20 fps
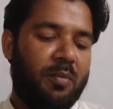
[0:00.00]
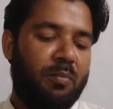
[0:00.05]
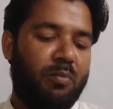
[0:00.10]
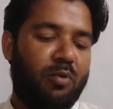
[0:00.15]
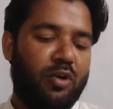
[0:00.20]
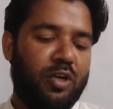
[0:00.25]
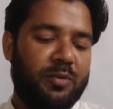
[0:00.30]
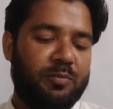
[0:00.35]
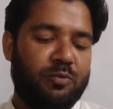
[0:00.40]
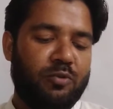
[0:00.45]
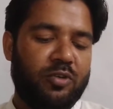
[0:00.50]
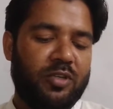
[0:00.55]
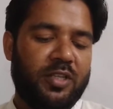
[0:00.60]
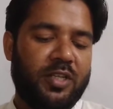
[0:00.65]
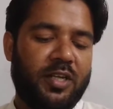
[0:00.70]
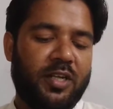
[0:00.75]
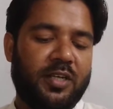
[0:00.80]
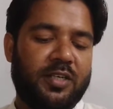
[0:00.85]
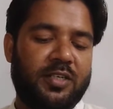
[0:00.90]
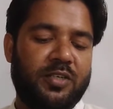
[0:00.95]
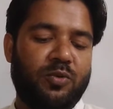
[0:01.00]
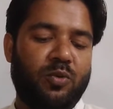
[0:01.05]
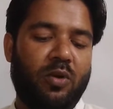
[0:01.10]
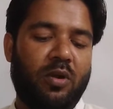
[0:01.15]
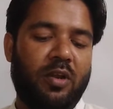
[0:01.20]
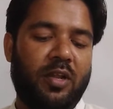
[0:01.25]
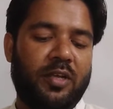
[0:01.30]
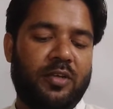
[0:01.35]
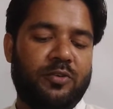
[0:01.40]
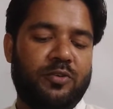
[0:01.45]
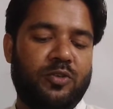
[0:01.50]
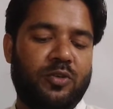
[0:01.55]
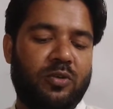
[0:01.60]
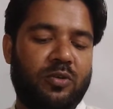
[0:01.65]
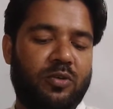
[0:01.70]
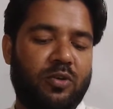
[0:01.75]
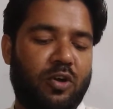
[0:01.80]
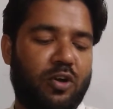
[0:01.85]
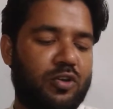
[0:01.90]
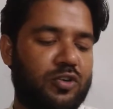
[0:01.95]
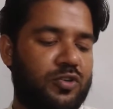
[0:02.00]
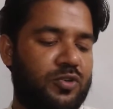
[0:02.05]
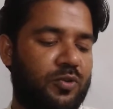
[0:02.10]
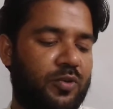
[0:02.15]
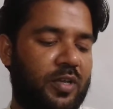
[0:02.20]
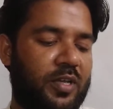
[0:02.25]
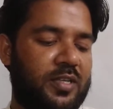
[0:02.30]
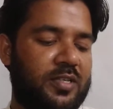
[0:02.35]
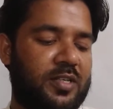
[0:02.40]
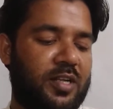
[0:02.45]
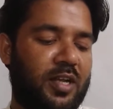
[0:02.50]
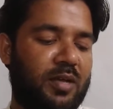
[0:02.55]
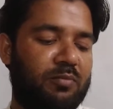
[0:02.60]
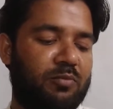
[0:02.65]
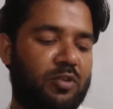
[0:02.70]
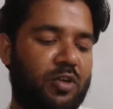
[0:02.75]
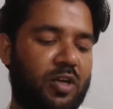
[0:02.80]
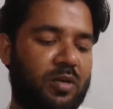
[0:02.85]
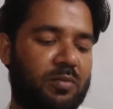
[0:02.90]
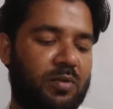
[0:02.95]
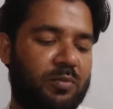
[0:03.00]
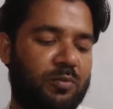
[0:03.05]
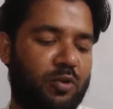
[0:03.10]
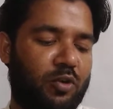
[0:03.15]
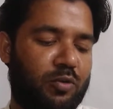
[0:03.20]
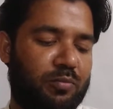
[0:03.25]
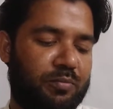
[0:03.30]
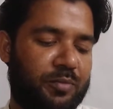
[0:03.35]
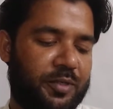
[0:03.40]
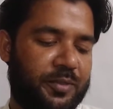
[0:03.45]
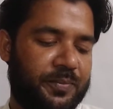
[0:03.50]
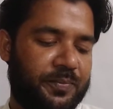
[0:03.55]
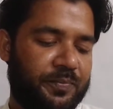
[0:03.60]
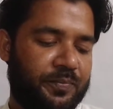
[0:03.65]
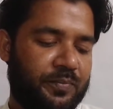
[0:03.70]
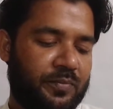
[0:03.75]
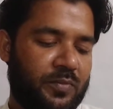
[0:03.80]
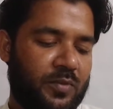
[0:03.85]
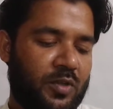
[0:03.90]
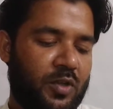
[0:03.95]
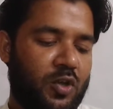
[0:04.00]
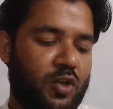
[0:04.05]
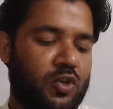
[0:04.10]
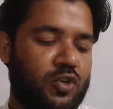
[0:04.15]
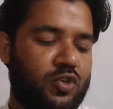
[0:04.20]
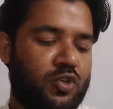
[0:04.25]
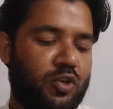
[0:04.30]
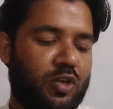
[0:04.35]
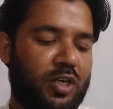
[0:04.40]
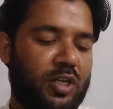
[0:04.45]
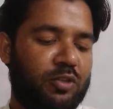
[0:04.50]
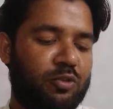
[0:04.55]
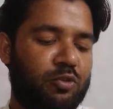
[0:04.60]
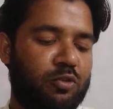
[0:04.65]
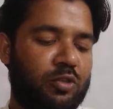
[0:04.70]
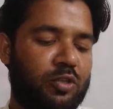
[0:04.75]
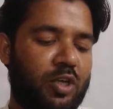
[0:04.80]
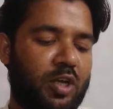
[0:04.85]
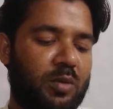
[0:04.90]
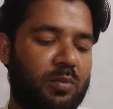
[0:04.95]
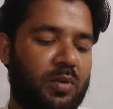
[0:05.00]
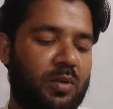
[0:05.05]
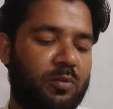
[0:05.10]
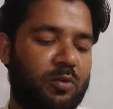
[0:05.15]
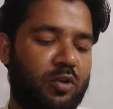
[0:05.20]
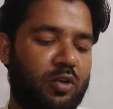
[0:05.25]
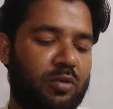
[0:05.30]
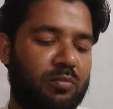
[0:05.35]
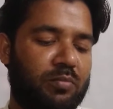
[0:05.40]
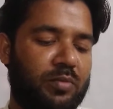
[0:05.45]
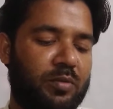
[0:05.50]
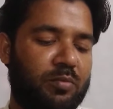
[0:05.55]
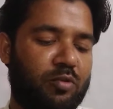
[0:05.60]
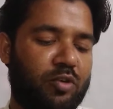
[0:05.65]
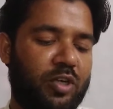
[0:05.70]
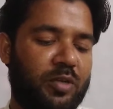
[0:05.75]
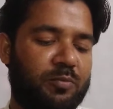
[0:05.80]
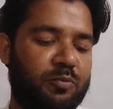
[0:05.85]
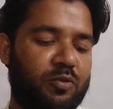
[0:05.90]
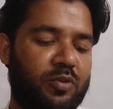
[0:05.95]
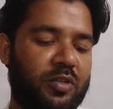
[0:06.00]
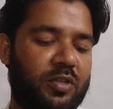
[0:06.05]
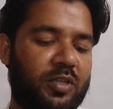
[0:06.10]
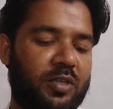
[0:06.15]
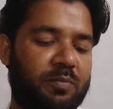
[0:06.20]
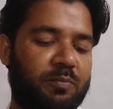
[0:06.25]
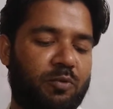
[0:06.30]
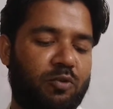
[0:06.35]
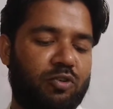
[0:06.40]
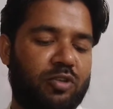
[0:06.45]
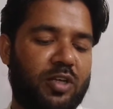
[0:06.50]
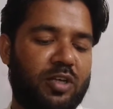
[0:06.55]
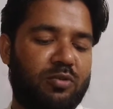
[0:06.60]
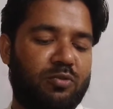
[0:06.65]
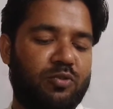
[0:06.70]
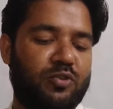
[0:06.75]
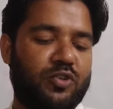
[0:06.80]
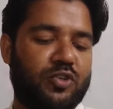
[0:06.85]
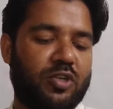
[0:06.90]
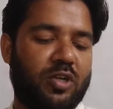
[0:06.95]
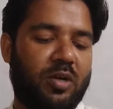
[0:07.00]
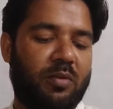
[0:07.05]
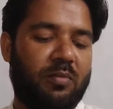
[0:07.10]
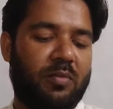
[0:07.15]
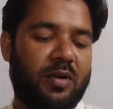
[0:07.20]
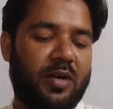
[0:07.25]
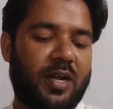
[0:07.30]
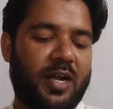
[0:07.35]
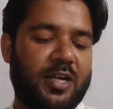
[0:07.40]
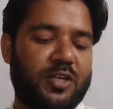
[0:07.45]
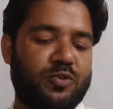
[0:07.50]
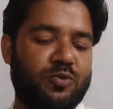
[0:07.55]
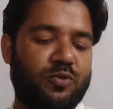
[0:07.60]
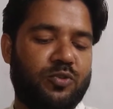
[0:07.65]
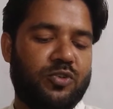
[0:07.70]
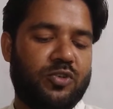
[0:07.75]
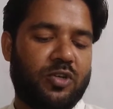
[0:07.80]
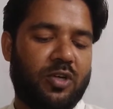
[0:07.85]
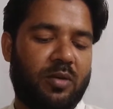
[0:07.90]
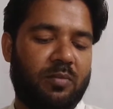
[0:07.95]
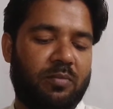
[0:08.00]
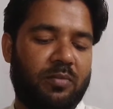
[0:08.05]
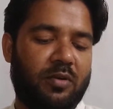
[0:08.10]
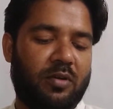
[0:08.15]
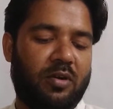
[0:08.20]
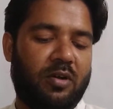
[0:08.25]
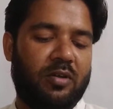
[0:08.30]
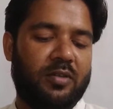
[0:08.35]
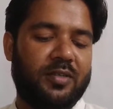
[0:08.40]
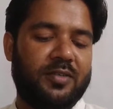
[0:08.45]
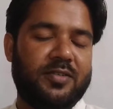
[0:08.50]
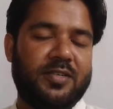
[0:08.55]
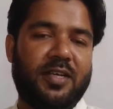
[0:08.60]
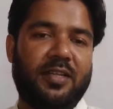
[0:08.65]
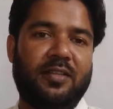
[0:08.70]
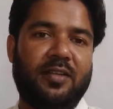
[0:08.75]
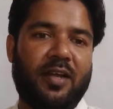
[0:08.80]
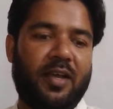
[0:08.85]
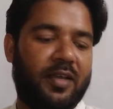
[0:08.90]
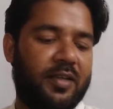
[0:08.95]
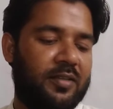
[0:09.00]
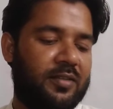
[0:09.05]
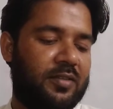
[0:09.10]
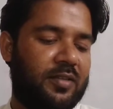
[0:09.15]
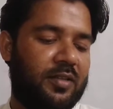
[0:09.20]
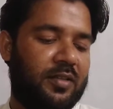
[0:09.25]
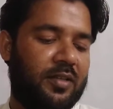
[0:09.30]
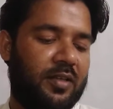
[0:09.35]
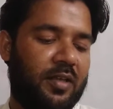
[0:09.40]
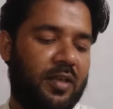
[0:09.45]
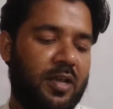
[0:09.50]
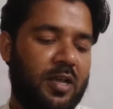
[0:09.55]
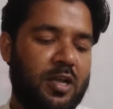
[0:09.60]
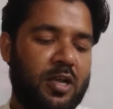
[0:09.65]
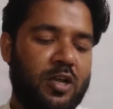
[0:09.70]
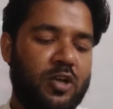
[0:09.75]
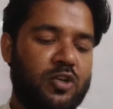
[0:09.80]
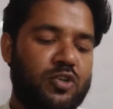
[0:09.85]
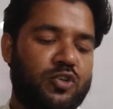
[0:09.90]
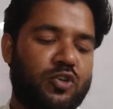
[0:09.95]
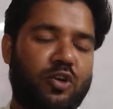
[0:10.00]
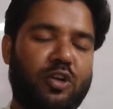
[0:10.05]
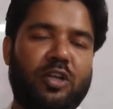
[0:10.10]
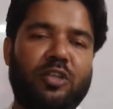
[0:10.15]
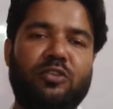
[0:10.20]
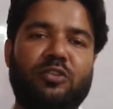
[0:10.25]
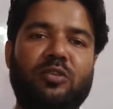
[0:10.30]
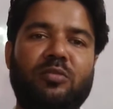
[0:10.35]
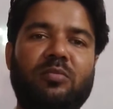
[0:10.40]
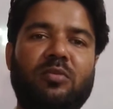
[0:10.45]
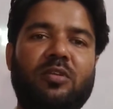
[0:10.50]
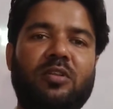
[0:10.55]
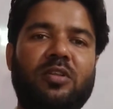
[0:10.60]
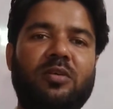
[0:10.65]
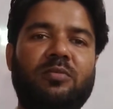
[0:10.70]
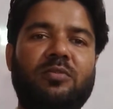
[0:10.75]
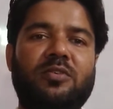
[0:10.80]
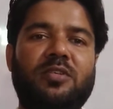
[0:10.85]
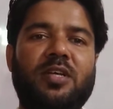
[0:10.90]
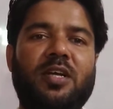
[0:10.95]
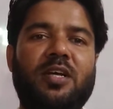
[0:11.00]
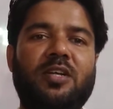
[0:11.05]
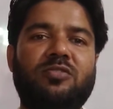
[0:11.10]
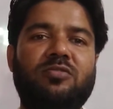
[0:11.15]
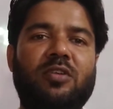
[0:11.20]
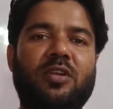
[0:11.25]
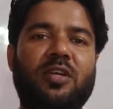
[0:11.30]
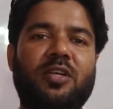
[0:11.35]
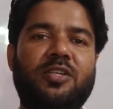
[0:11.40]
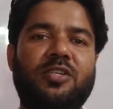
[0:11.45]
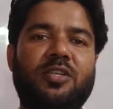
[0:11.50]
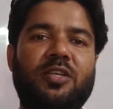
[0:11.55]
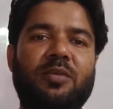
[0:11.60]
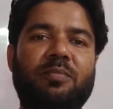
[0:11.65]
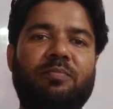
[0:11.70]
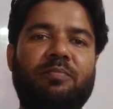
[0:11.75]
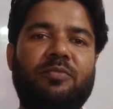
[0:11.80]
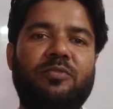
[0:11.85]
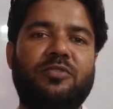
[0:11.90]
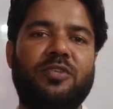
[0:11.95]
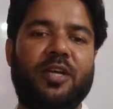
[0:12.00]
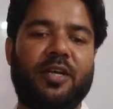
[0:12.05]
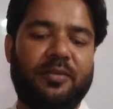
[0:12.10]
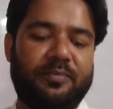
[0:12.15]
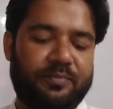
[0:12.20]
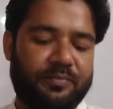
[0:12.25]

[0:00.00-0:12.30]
মণিপুরীদের একটি উল্লেখযোগ্য অংশ ইসলাম ধর্মাবলম্বী সনাতন ধর্মাবলম্বী মণিপুরীদের প্রধান উৎসব রাস উৎসব রথযাত্রা ইত্যাদি সনাতন বলতে বোঝা আসলে শিব পূজা